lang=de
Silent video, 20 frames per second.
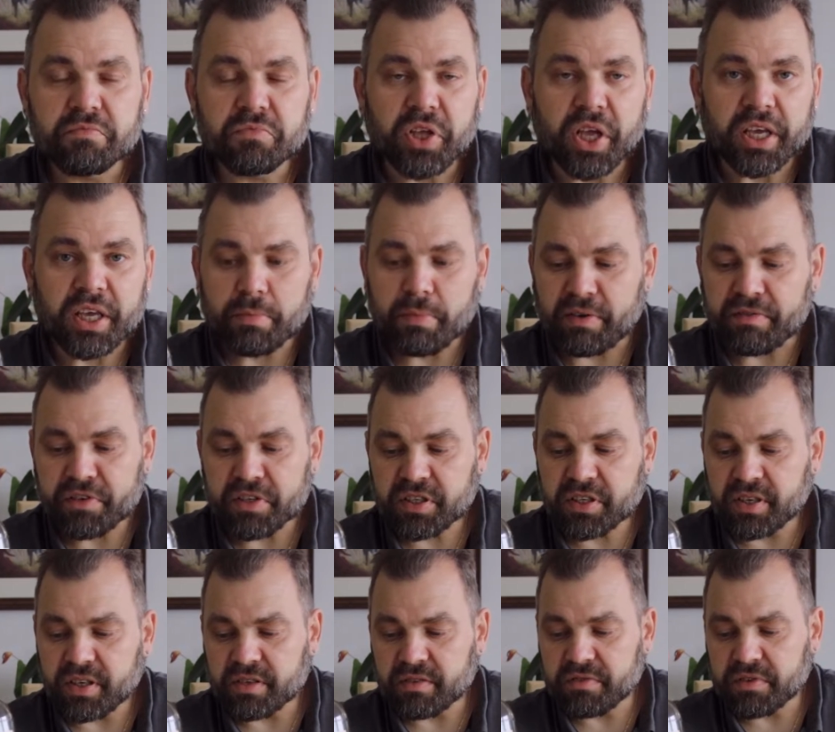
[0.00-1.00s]
Denke ich mal, wird es
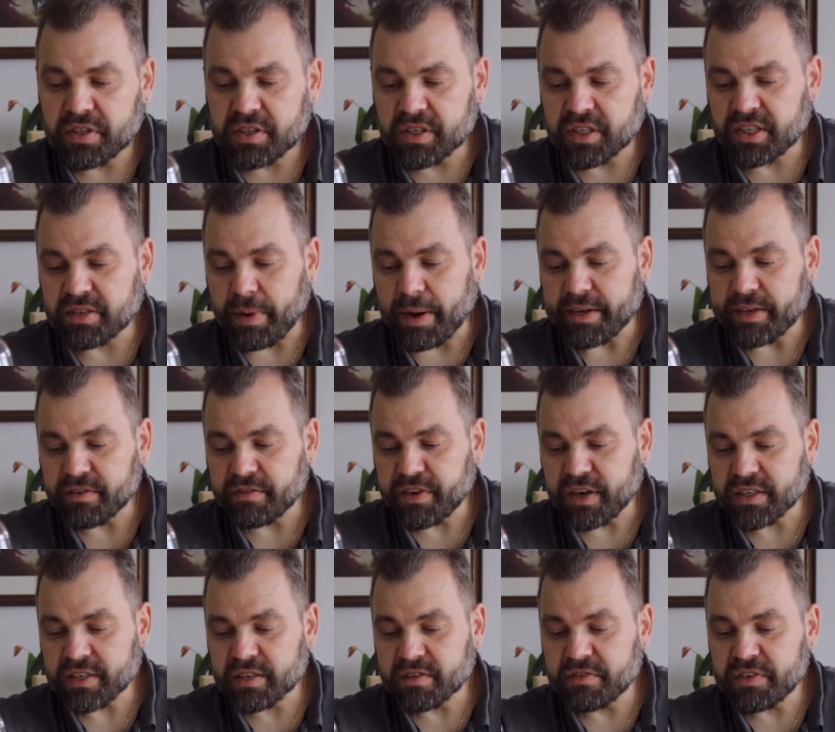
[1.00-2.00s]
das zweite
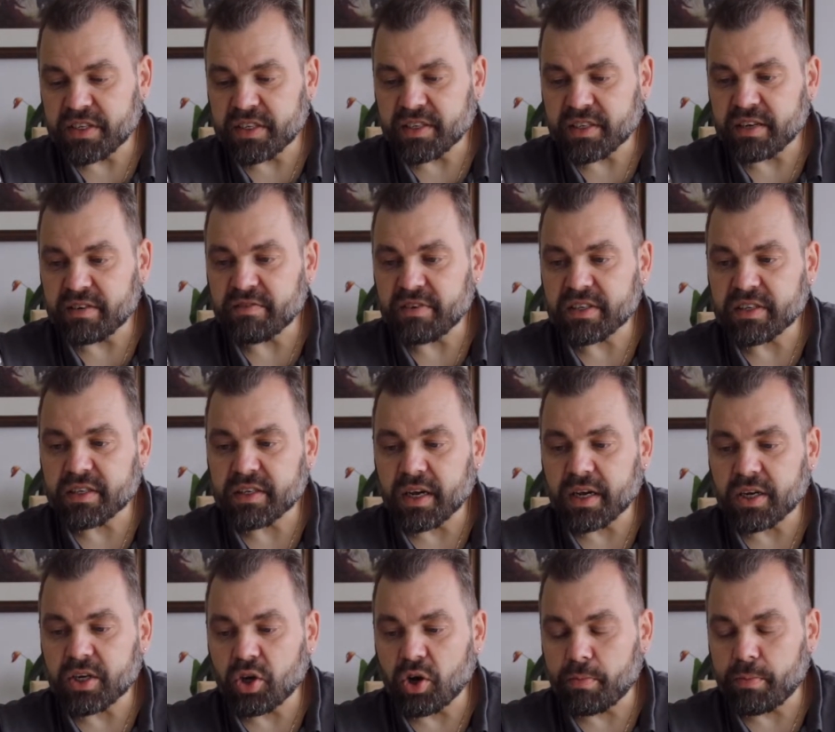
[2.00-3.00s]
Fass gewesen sein, was sie
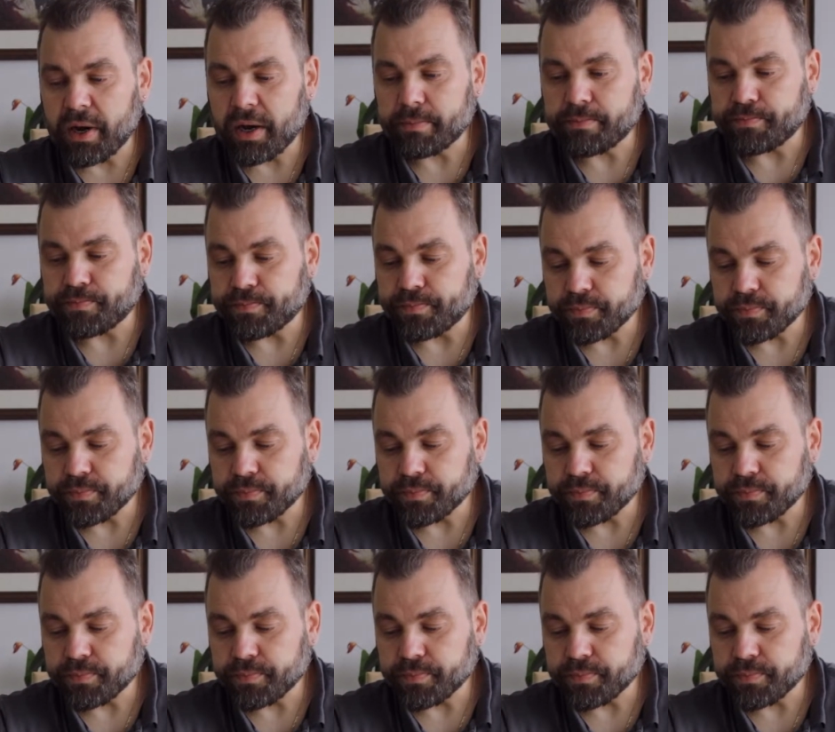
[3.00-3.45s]
dann genommen haben.